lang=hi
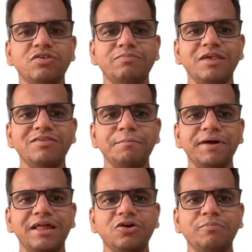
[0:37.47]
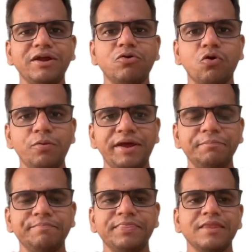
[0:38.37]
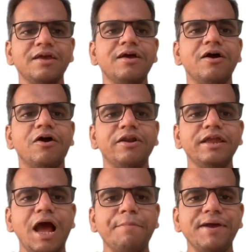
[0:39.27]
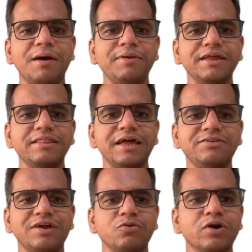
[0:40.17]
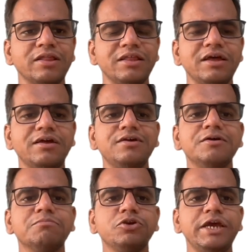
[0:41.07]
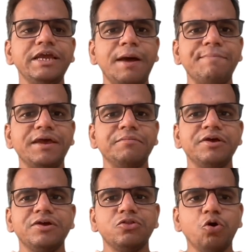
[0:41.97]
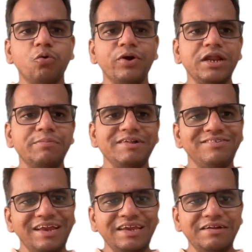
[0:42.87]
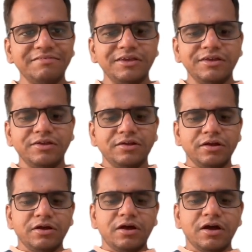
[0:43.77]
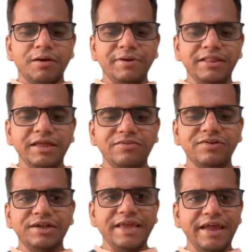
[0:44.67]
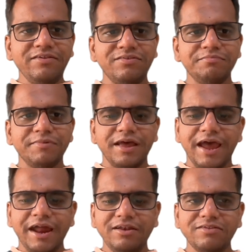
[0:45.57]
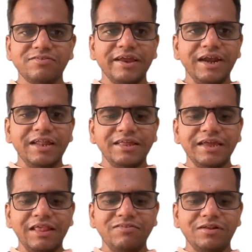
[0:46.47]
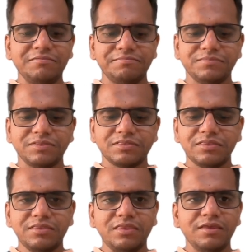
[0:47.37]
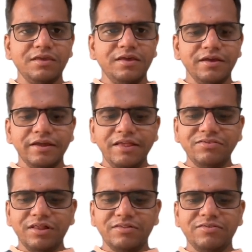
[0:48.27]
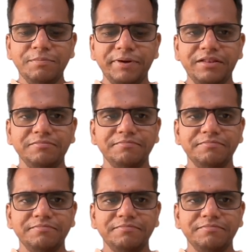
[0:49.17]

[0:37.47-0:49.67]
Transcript: सबसे सिंपल आता हूँ मैं कोड में और यहाँ पे हम लिखना चालू कर देते हैं मुझे यहाँ पे दो वेरिएबल्स चाहिए हम लेते हैं सी टी एक्स एंड सेकेंड लेते हैं कैंसल कैंसल सिंपल